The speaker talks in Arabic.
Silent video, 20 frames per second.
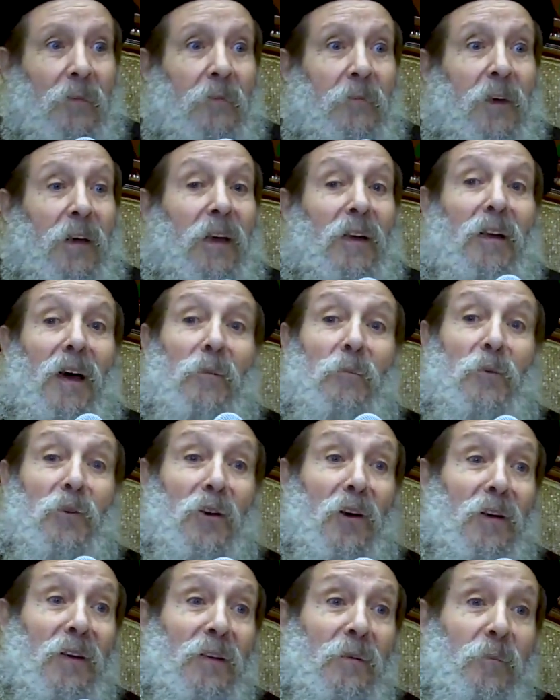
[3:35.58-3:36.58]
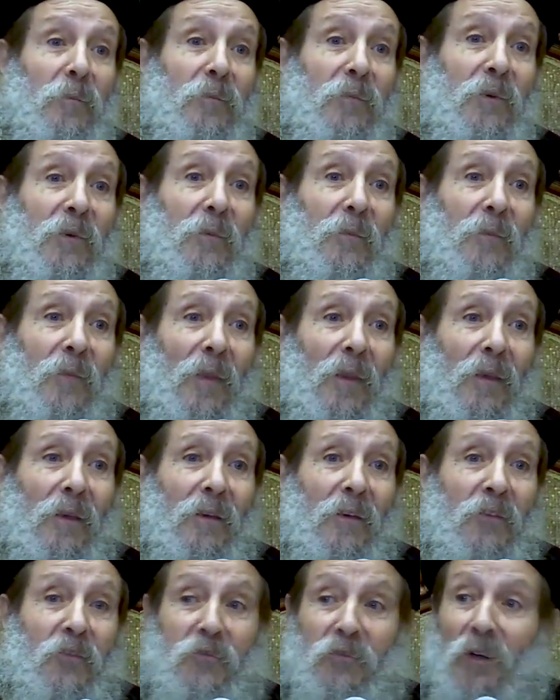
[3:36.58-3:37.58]
فكان اب راهب
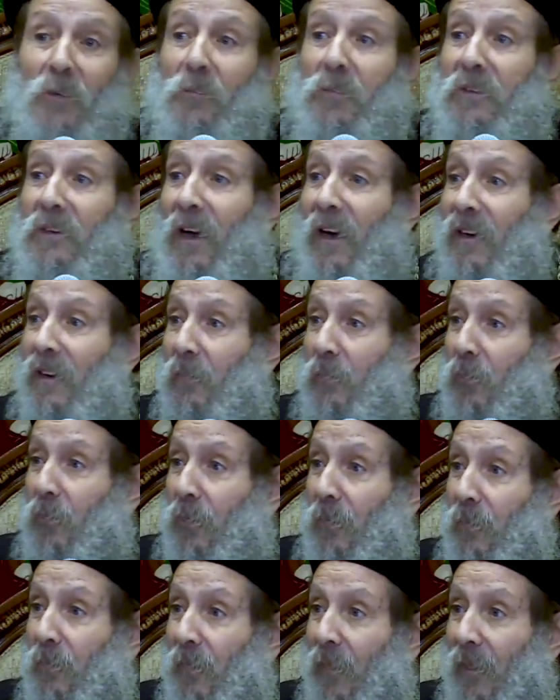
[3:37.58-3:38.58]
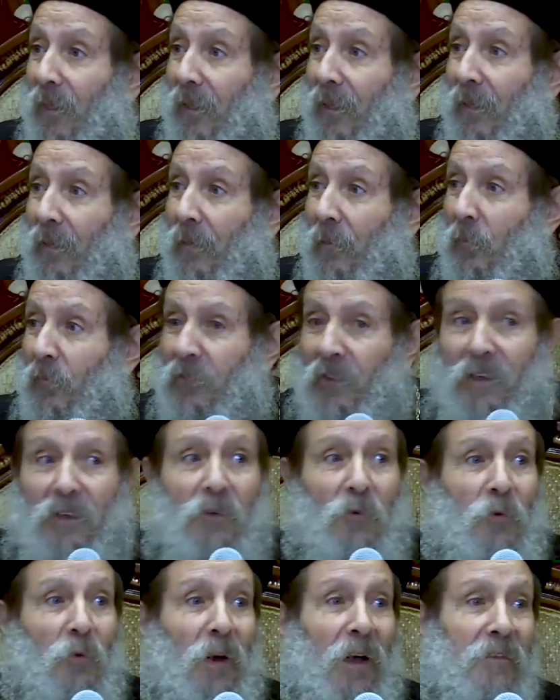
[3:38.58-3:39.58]
اشتم بيحاربه وزي
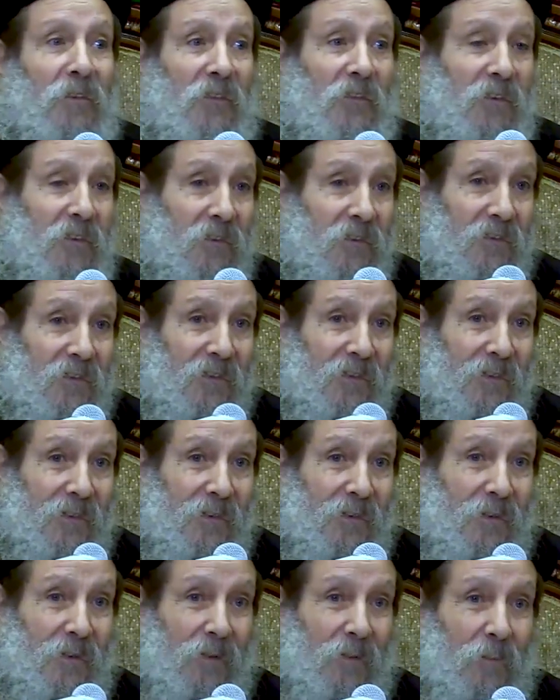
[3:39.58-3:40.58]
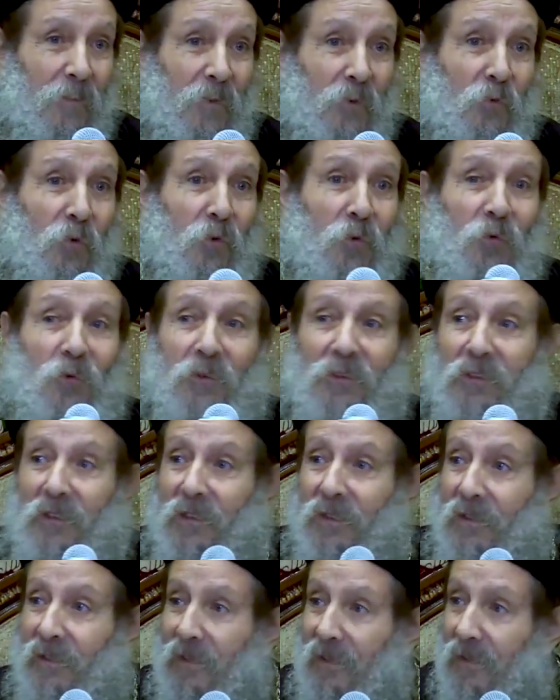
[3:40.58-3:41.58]
له واحده ست بتروح له
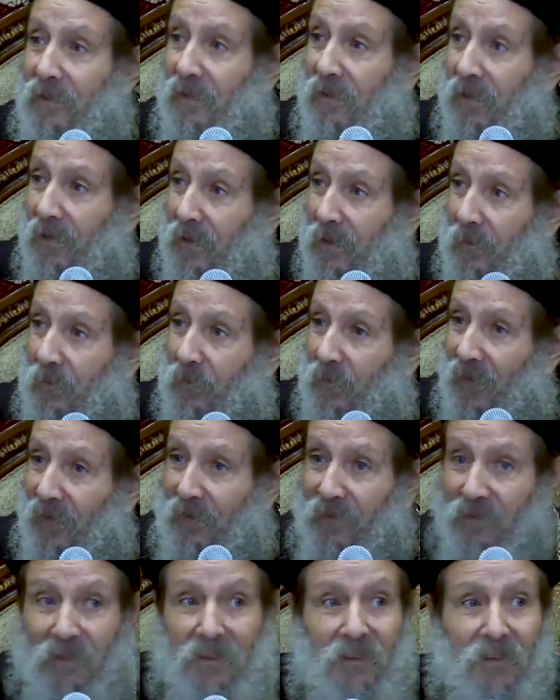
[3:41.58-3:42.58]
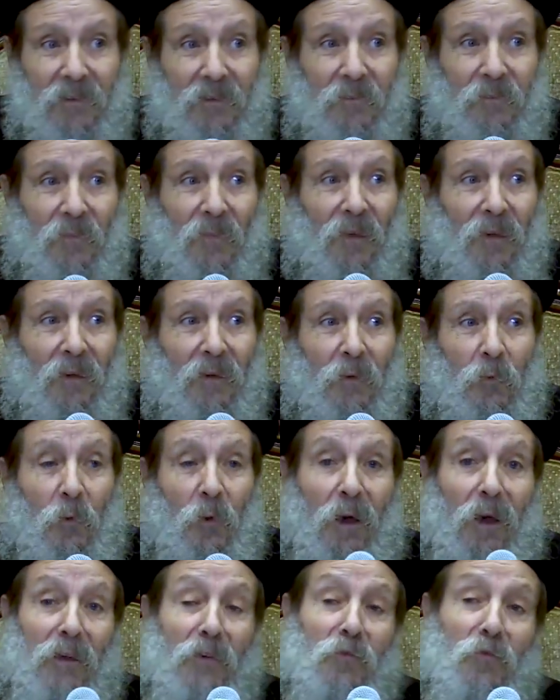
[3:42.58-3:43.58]
الدير
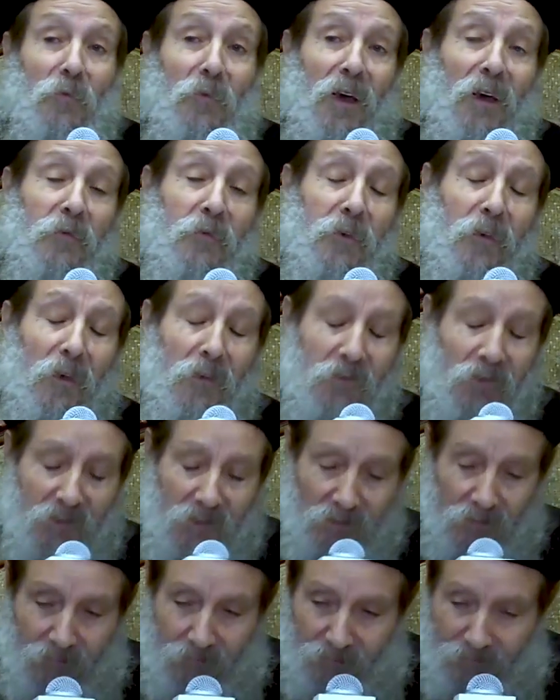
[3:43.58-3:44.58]
وقعته معاها في الخطيه